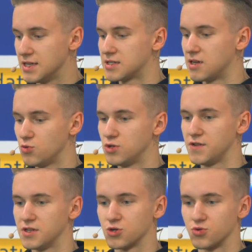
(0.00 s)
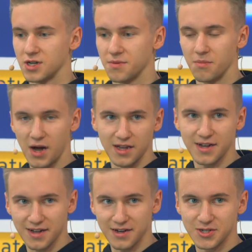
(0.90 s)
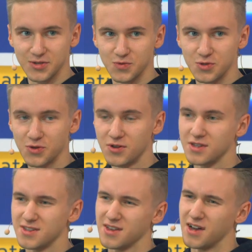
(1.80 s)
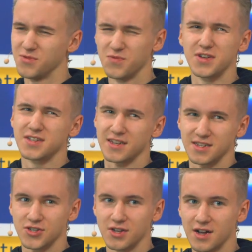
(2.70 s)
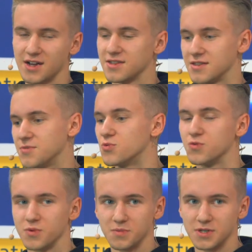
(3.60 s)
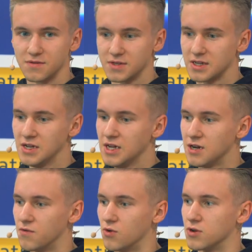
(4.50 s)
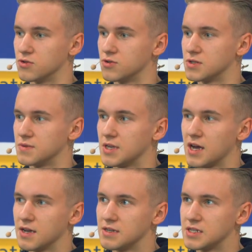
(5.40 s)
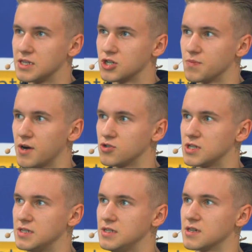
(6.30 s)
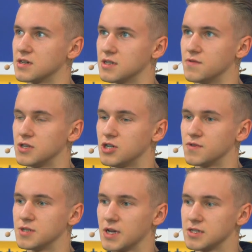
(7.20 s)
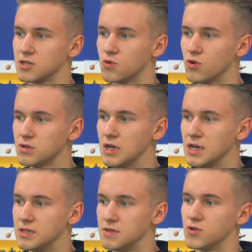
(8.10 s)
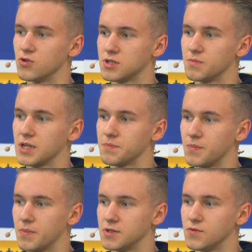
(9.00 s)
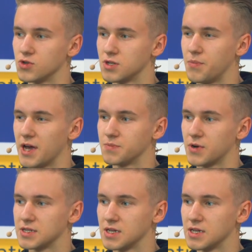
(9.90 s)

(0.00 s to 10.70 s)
если люди видят, что у тебя маленькое количество аудитории, они такие, а, ну фигня, значит, какая-то, не буду подписываться. Вот, то есть я, если не ошибаюсь, статистика за 2018 год, 95% 95